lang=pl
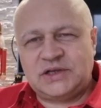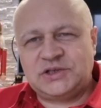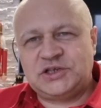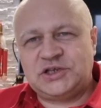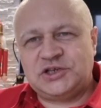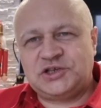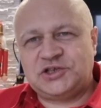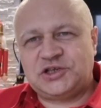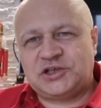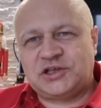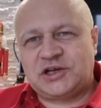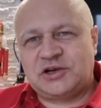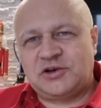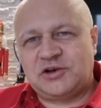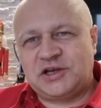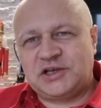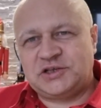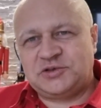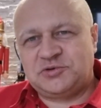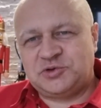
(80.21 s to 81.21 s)
nadzieję, że
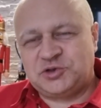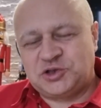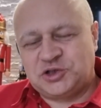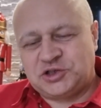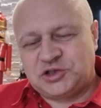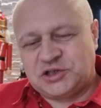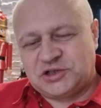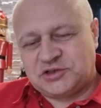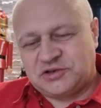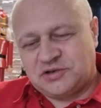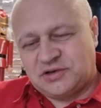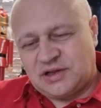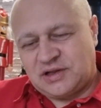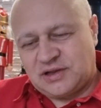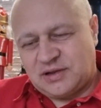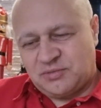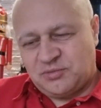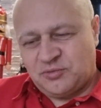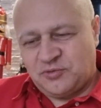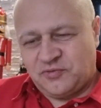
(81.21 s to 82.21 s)
tego nie słyszycie, co ona
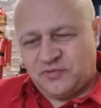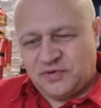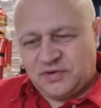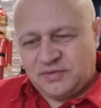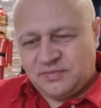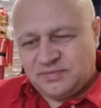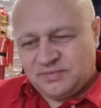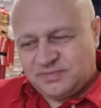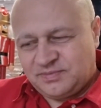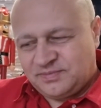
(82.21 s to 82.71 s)
tam mówi.